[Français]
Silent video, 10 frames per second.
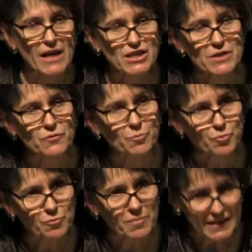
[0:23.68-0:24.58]
archives
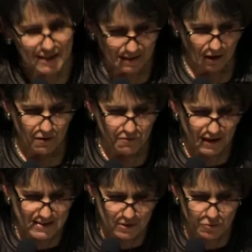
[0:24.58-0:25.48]
publiques
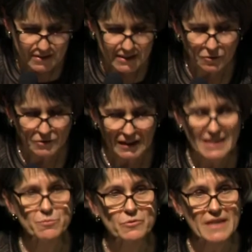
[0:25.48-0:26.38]
versées au titre des
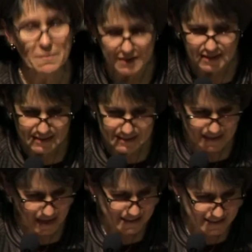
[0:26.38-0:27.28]

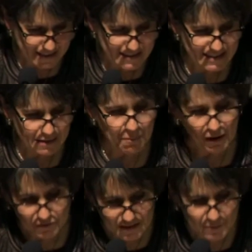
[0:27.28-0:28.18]
responsabilités exercées
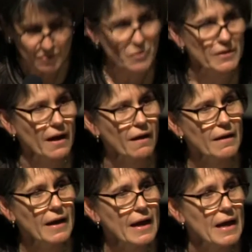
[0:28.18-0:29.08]
par Philippe Seguin,
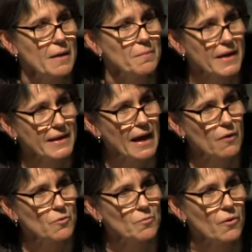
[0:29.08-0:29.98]
mais
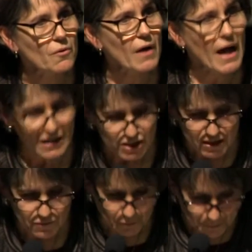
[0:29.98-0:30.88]
également
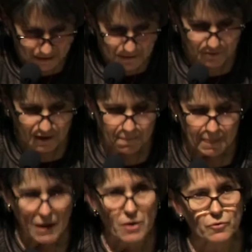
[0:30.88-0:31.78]
archives privées
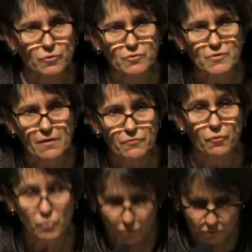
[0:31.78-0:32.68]
que nous
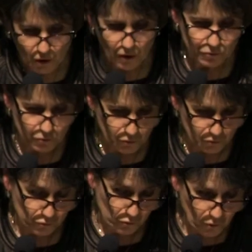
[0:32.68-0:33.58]
avons l'honneur
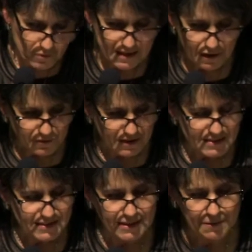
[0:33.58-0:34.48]
de, conserver
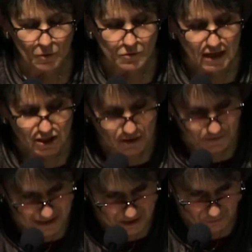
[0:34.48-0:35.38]
ici aux
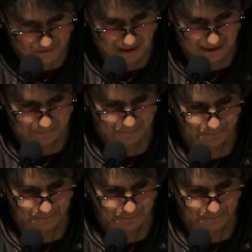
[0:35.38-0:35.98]
Archives nationales.